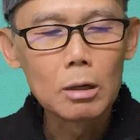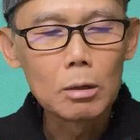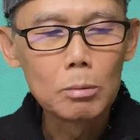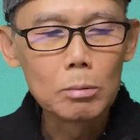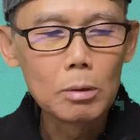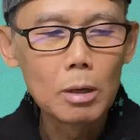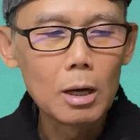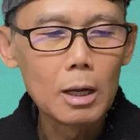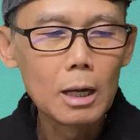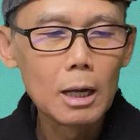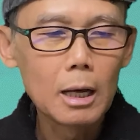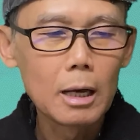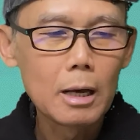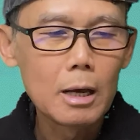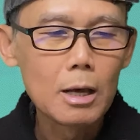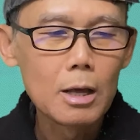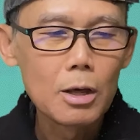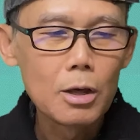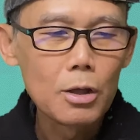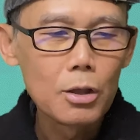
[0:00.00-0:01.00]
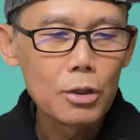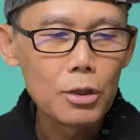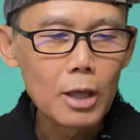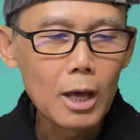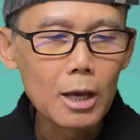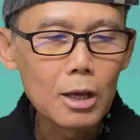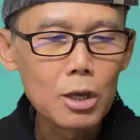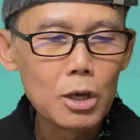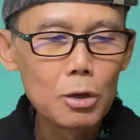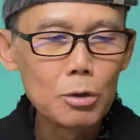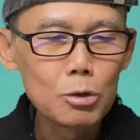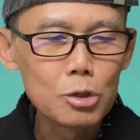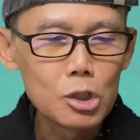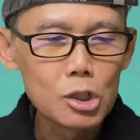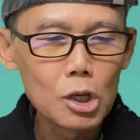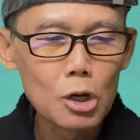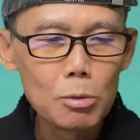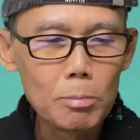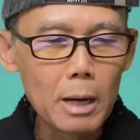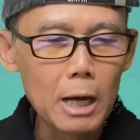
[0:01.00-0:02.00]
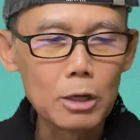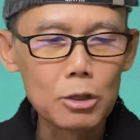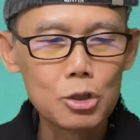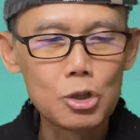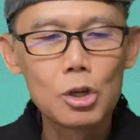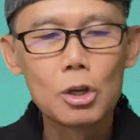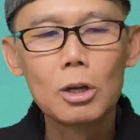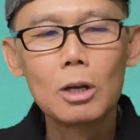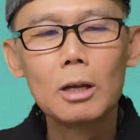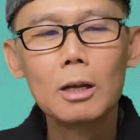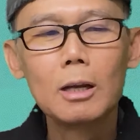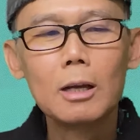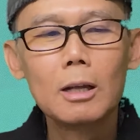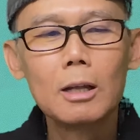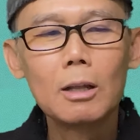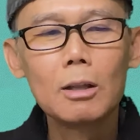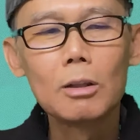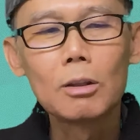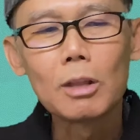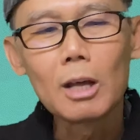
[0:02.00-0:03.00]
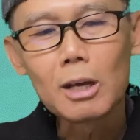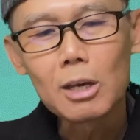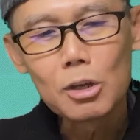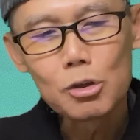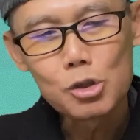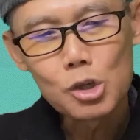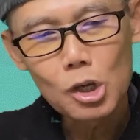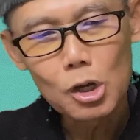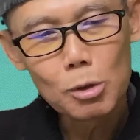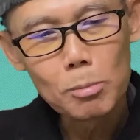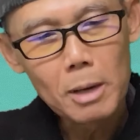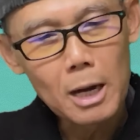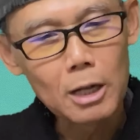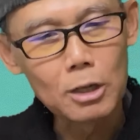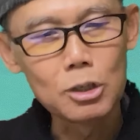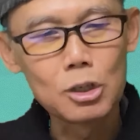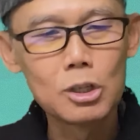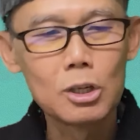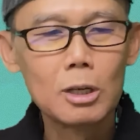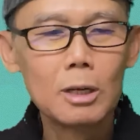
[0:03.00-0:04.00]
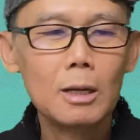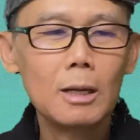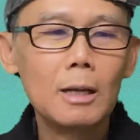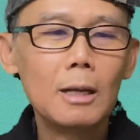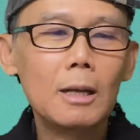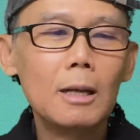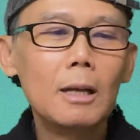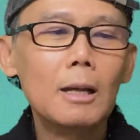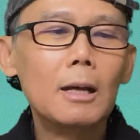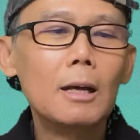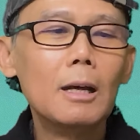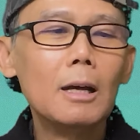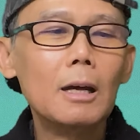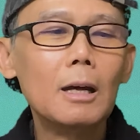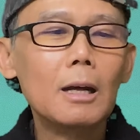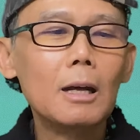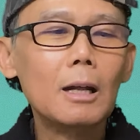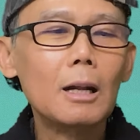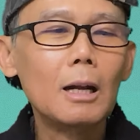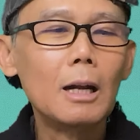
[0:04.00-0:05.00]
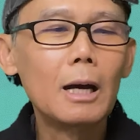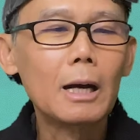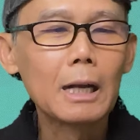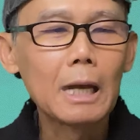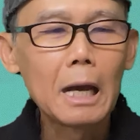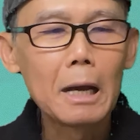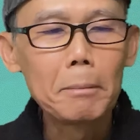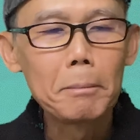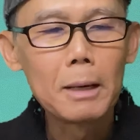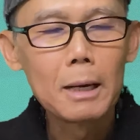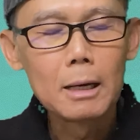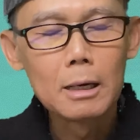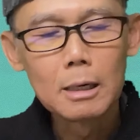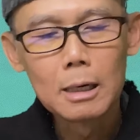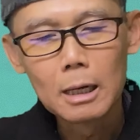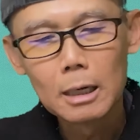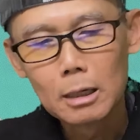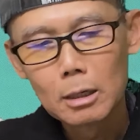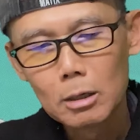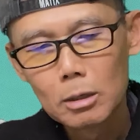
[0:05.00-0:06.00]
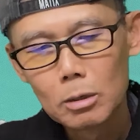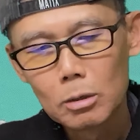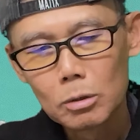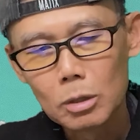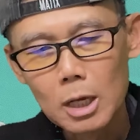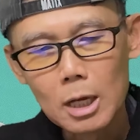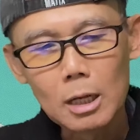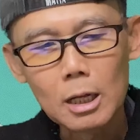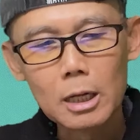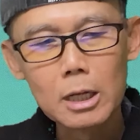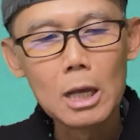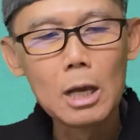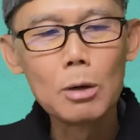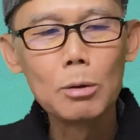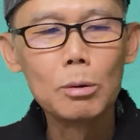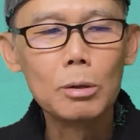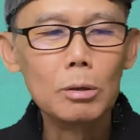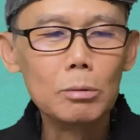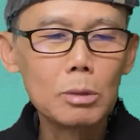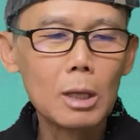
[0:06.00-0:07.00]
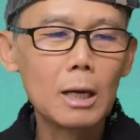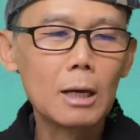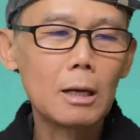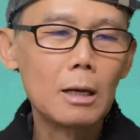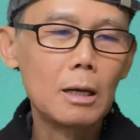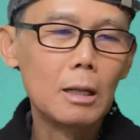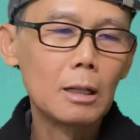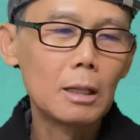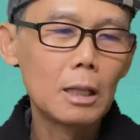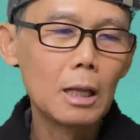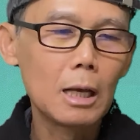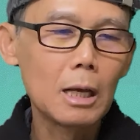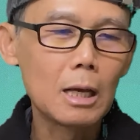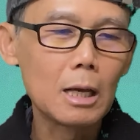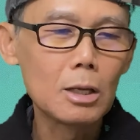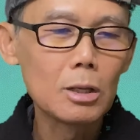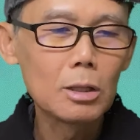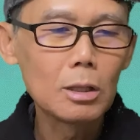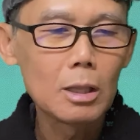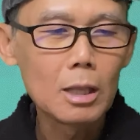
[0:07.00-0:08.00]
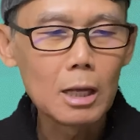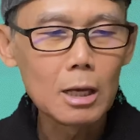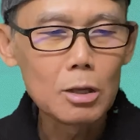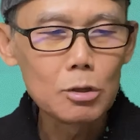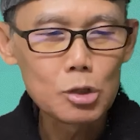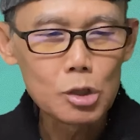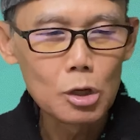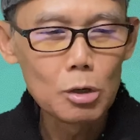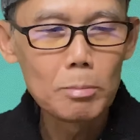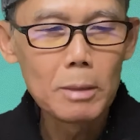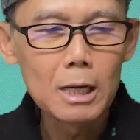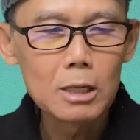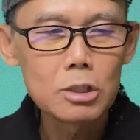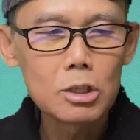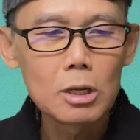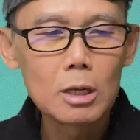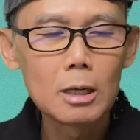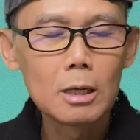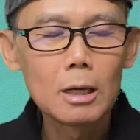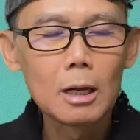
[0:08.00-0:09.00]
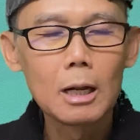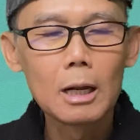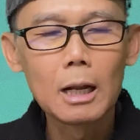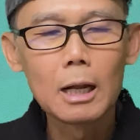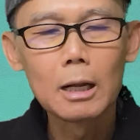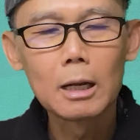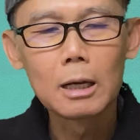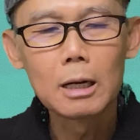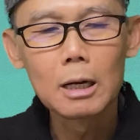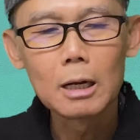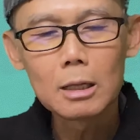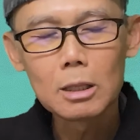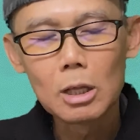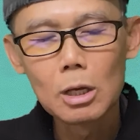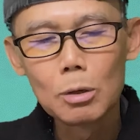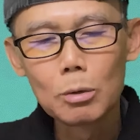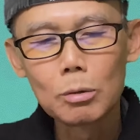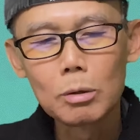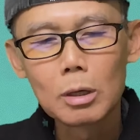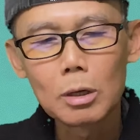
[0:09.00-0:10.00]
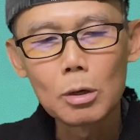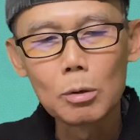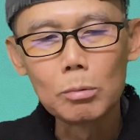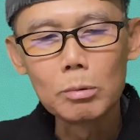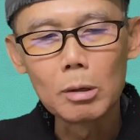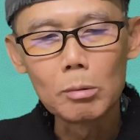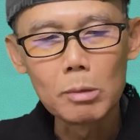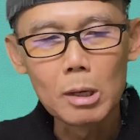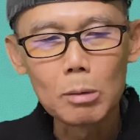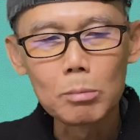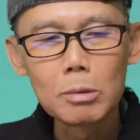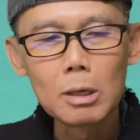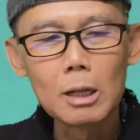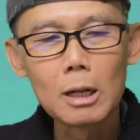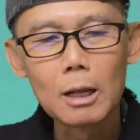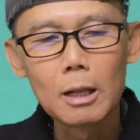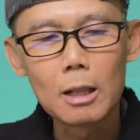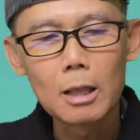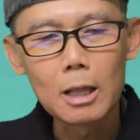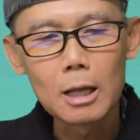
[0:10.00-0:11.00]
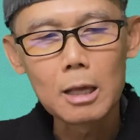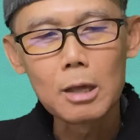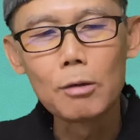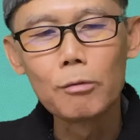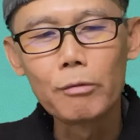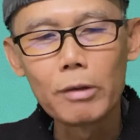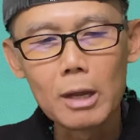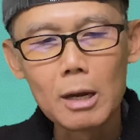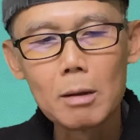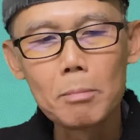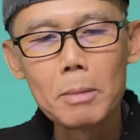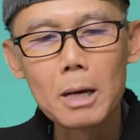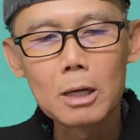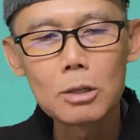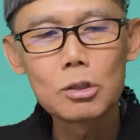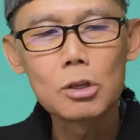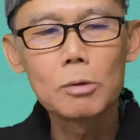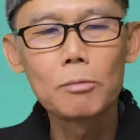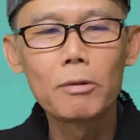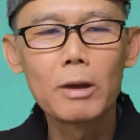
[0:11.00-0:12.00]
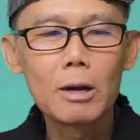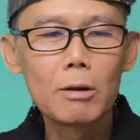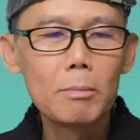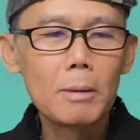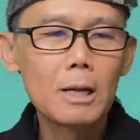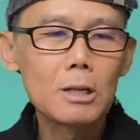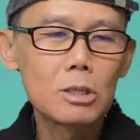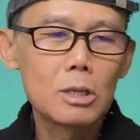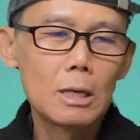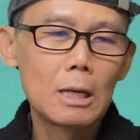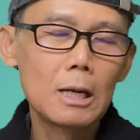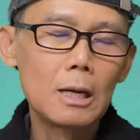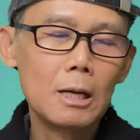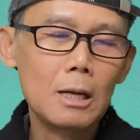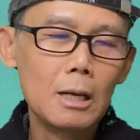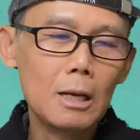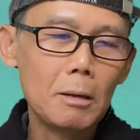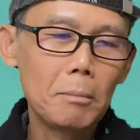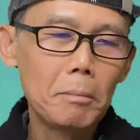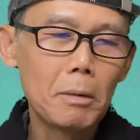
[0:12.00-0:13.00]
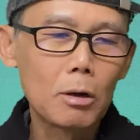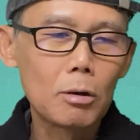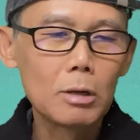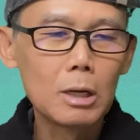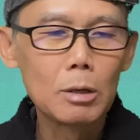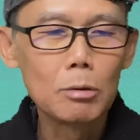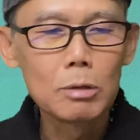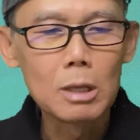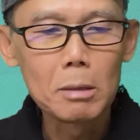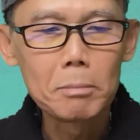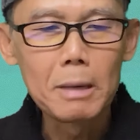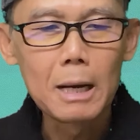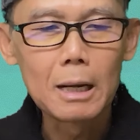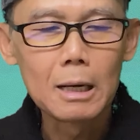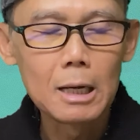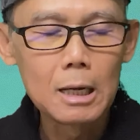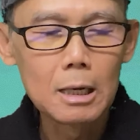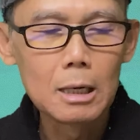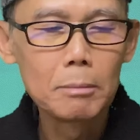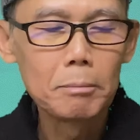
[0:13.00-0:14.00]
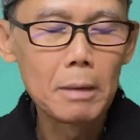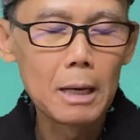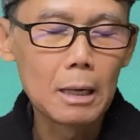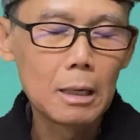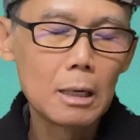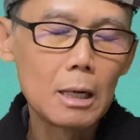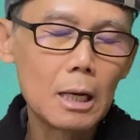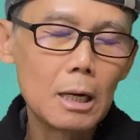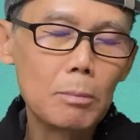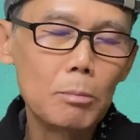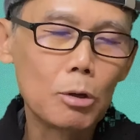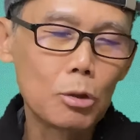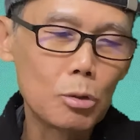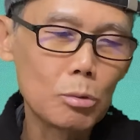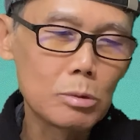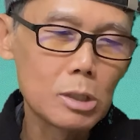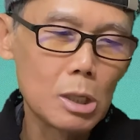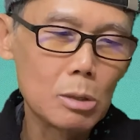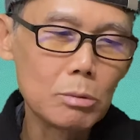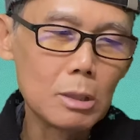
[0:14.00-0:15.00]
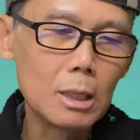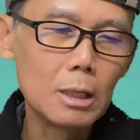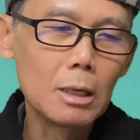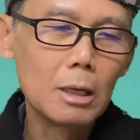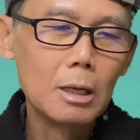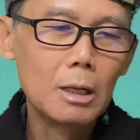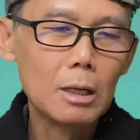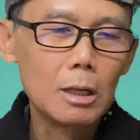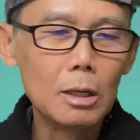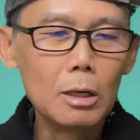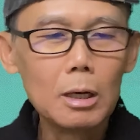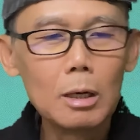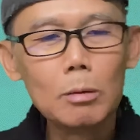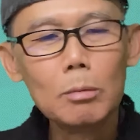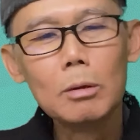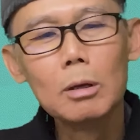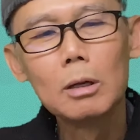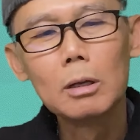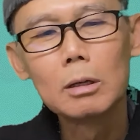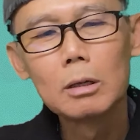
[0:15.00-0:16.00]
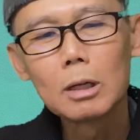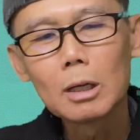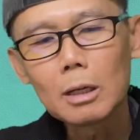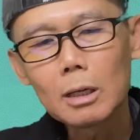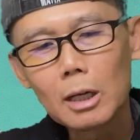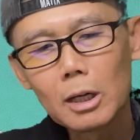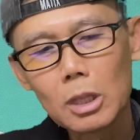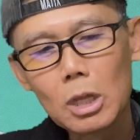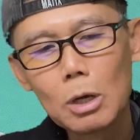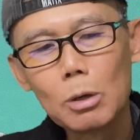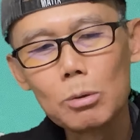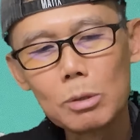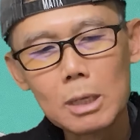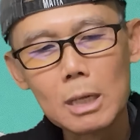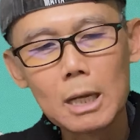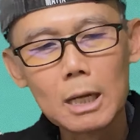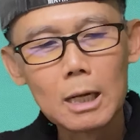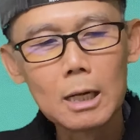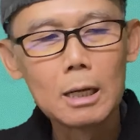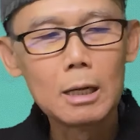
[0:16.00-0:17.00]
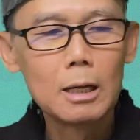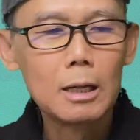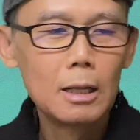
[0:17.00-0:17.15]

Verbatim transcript: cũng nói là thank you so much, thank you so much là cảm ơn anh thiệt là nhiều, đúng chưa? Thì cái thank you so much là rất nhiều, nó cũng giống giống như là thank you very much, very much rồi đó, mà có điều nhấn mạnh hơn, mạnh hơn một chút xíu nữa, đúng không? Rất là nhiều như vậy đó.